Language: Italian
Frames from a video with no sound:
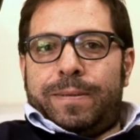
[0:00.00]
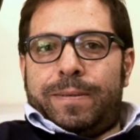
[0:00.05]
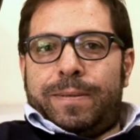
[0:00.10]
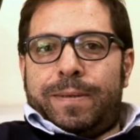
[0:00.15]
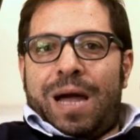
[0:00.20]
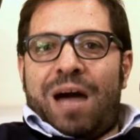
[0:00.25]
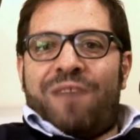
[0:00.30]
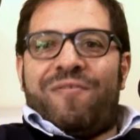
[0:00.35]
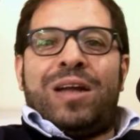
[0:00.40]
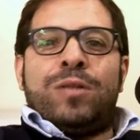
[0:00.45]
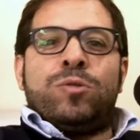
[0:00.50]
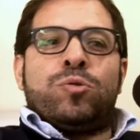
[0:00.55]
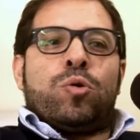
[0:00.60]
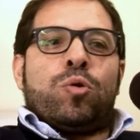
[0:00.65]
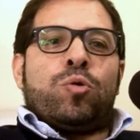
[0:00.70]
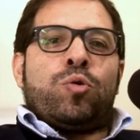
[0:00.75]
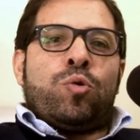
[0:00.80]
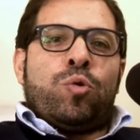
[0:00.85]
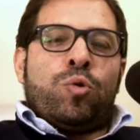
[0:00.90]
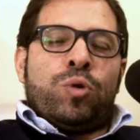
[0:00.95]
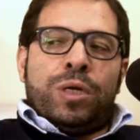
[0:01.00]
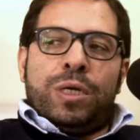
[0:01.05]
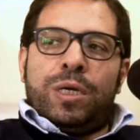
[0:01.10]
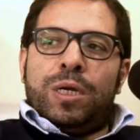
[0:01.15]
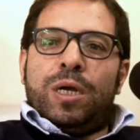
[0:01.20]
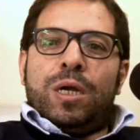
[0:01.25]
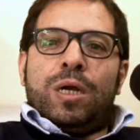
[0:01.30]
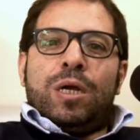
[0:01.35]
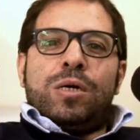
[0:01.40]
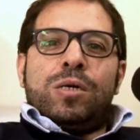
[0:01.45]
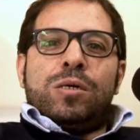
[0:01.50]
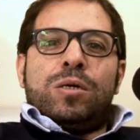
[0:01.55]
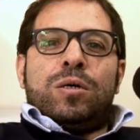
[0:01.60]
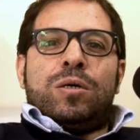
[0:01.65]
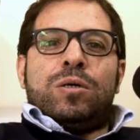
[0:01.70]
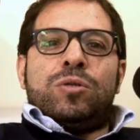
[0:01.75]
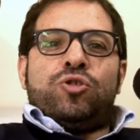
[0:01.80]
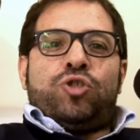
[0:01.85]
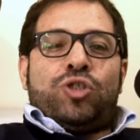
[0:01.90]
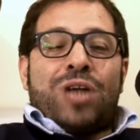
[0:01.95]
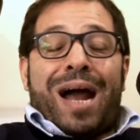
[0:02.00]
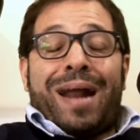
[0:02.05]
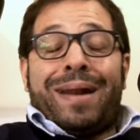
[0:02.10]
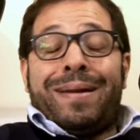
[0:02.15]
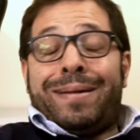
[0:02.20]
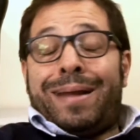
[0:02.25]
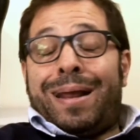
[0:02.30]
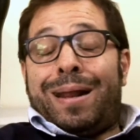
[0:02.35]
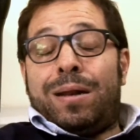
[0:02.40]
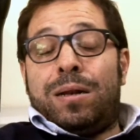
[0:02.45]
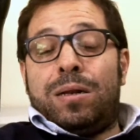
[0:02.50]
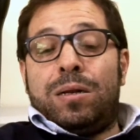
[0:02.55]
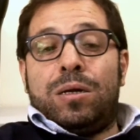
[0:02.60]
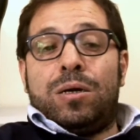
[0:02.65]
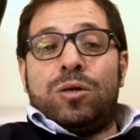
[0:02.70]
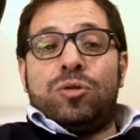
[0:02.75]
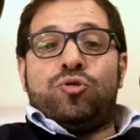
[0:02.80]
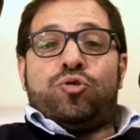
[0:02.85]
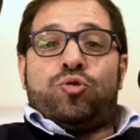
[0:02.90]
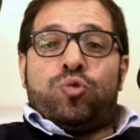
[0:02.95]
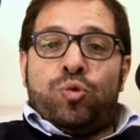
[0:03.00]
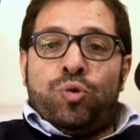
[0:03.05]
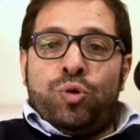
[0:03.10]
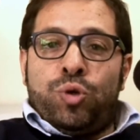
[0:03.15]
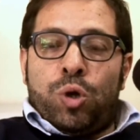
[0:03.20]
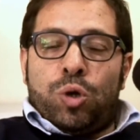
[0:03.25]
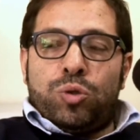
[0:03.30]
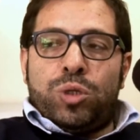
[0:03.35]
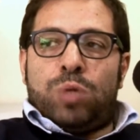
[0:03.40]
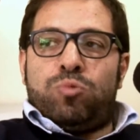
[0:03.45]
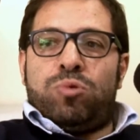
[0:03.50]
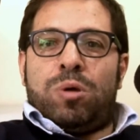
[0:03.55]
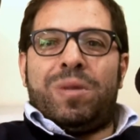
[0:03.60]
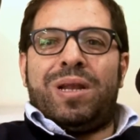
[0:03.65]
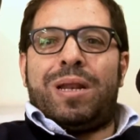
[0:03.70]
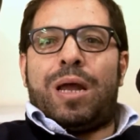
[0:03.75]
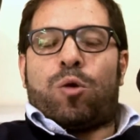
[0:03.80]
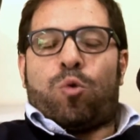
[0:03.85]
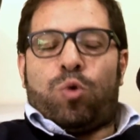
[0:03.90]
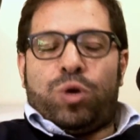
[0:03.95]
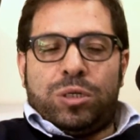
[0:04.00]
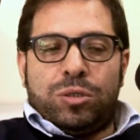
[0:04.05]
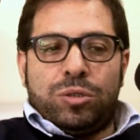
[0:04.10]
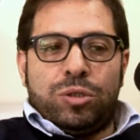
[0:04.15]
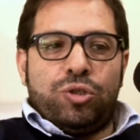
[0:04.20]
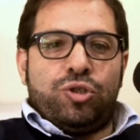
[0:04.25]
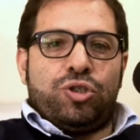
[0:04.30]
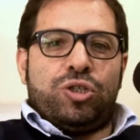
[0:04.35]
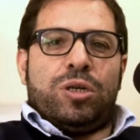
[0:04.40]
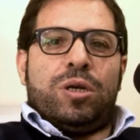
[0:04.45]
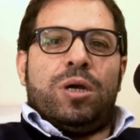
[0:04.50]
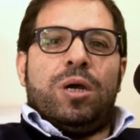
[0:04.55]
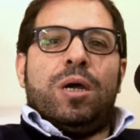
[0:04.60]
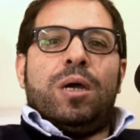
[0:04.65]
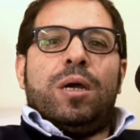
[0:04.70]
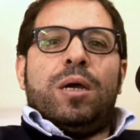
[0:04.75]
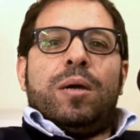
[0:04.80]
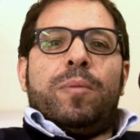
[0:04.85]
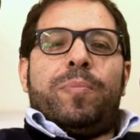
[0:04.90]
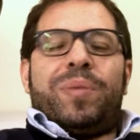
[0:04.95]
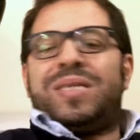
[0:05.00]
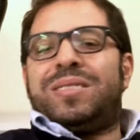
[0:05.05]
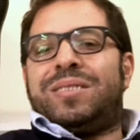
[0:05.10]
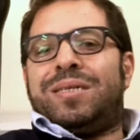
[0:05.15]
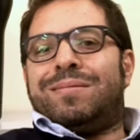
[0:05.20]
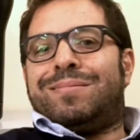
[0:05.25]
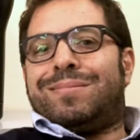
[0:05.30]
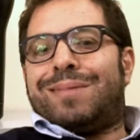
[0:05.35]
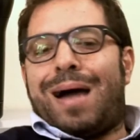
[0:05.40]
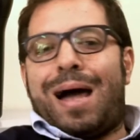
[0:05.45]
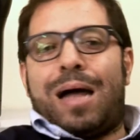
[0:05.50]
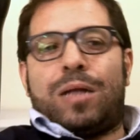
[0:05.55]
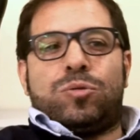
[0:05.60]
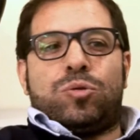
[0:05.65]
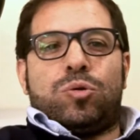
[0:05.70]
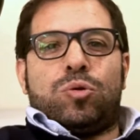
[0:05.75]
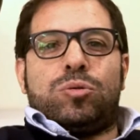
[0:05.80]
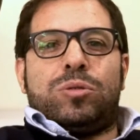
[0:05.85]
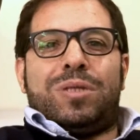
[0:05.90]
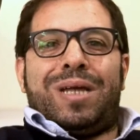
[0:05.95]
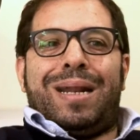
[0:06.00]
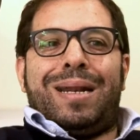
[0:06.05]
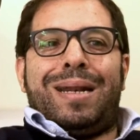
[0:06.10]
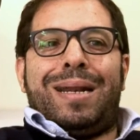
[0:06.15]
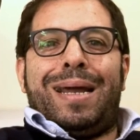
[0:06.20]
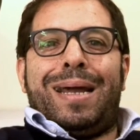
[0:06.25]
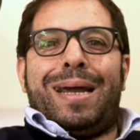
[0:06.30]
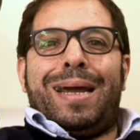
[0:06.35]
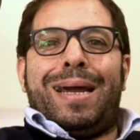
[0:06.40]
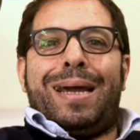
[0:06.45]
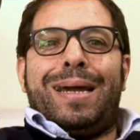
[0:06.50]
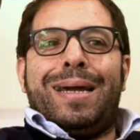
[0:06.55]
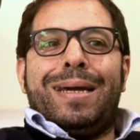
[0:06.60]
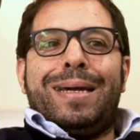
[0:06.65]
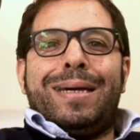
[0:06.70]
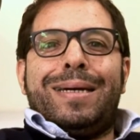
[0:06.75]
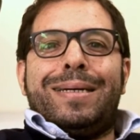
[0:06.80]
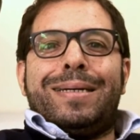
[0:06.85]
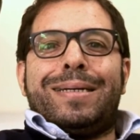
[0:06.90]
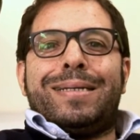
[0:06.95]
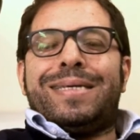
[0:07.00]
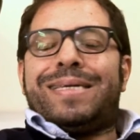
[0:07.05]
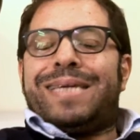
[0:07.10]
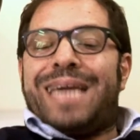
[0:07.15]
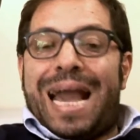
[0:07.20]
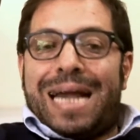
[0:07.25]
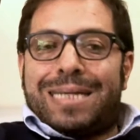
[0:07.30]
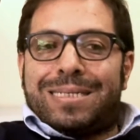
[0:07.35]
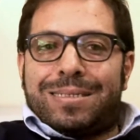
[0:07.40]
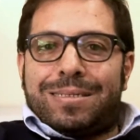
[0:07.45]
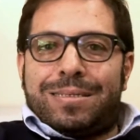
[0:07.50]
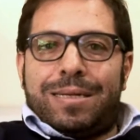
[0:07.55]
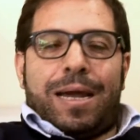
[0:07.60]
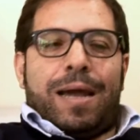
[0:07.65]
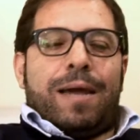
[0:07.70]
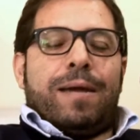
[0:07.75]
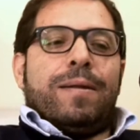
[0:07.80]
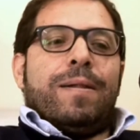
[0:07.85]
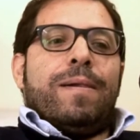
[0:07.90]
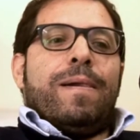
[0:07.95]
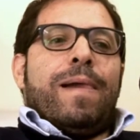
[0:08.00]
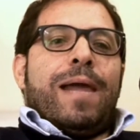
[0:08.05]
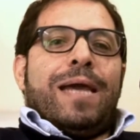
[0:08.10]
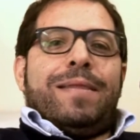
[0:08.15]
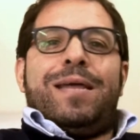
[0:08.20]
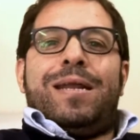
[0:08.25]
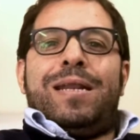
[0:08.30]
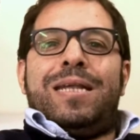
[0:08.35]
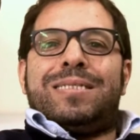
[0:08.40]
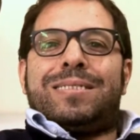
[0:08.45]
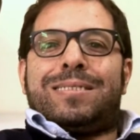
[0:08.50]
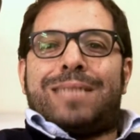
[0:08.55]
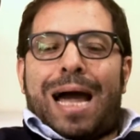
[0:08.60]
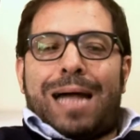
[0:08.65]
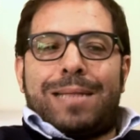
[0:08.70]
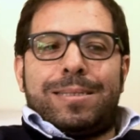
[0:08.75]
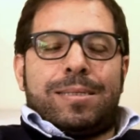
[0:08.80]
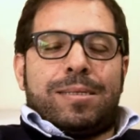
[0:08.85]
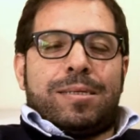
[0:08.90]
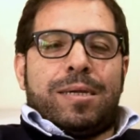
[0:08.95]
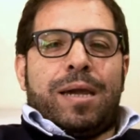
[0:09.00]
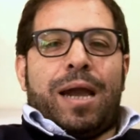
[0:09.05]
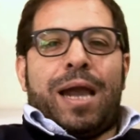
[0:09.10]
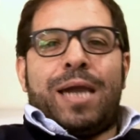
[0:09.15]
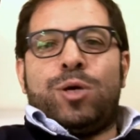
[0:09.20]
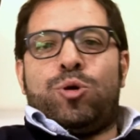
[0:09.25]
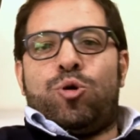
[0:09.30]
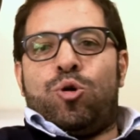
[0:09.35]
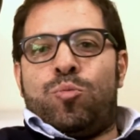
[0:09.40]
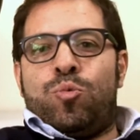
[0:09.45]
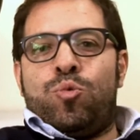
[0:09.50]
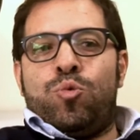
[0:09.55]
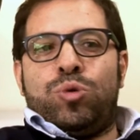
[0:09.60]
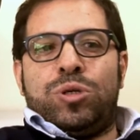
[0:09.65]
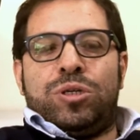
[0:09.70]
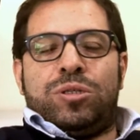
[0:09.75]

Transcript: avendo noi eh, già nel giugno del 2015 presentato delle richieste e delle istanze ai comuni